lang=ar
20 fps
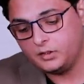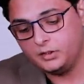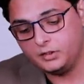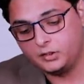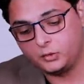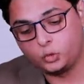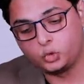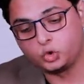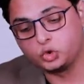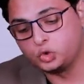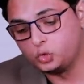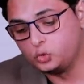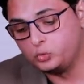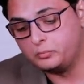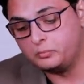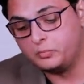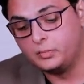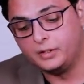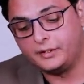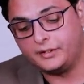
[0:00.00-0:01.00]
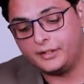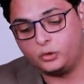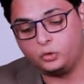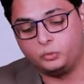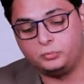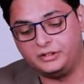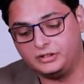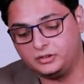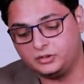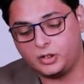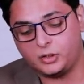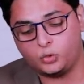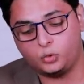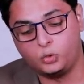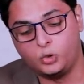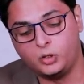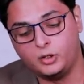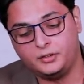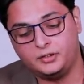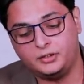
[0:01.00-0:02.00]
الخصوم كانوا بيقدروا
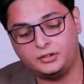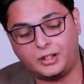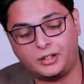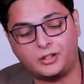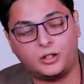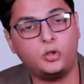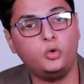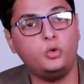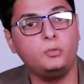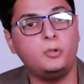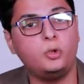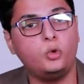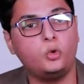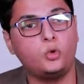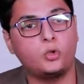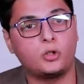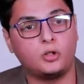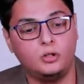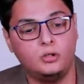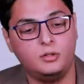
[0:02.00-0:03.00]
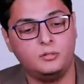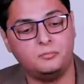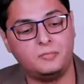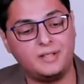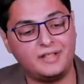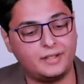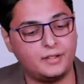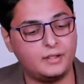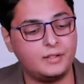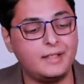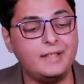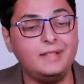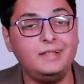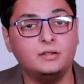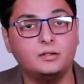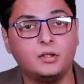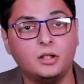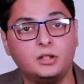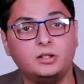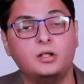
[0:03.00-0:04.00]
يتحركوا بالكوره من غير اي
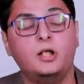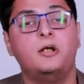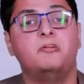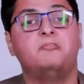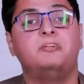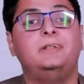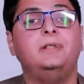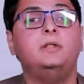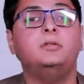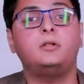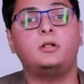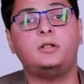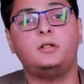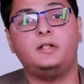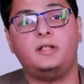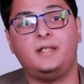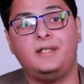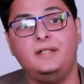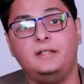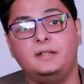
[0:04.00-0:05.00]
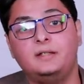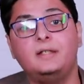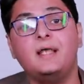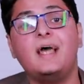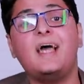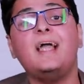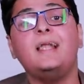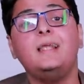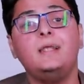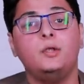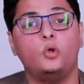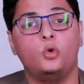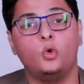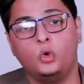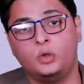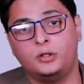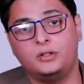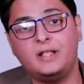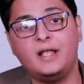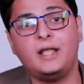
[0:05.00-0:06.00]
ضغط فتقدر تعيد اي
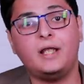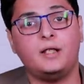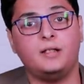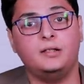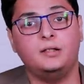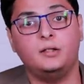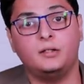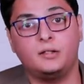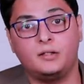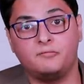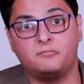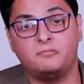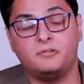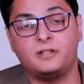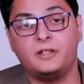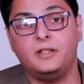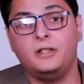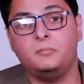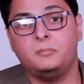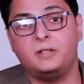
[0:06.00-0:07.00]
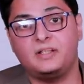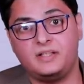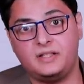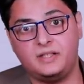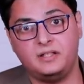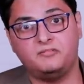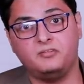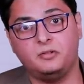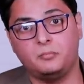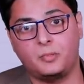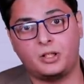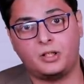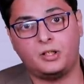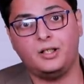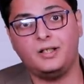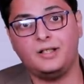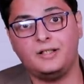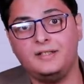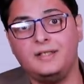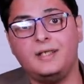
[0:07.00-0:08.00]
جون دخل في ريال مدريد في
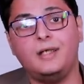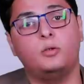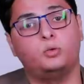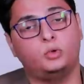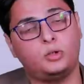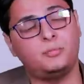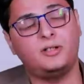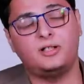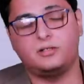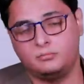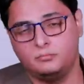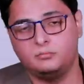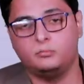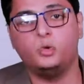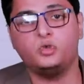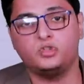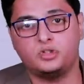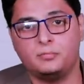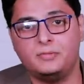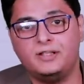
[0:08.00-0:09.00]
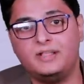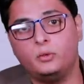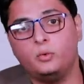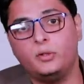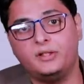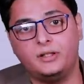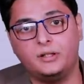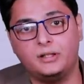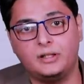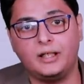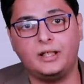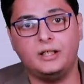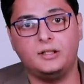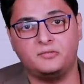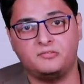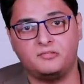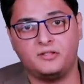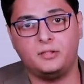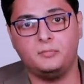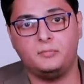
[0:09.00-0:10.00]
المرحله دي او طبعا معظم الاجوان اللي دخلت
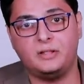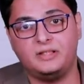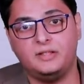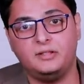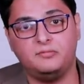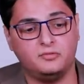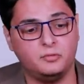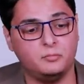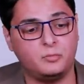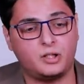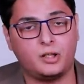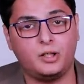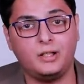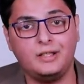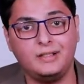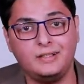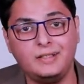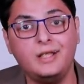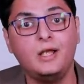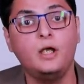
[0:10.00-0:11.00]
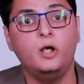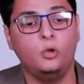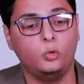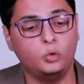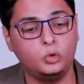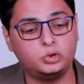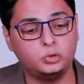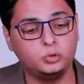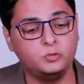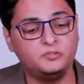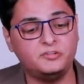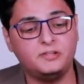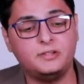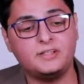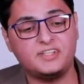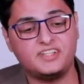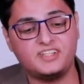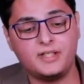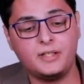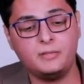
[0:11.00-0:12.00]
في ريال مدريد في المرحله دي وتشوف ان
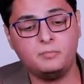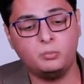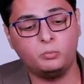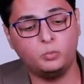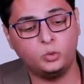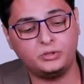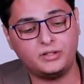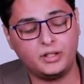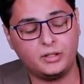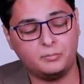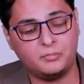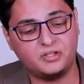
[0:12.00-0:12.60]
ازاي بمنتهى